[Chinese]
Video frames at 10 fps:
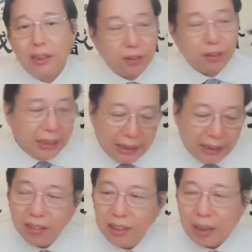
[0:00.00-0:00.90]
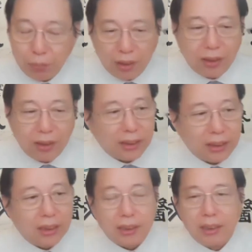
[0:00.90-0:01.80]
所以也看出来咱们这
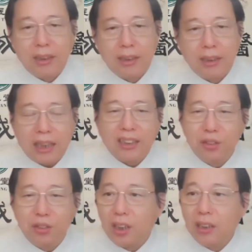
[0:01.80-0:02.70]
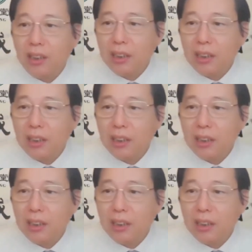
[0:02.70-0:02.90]
个夏师兄啊，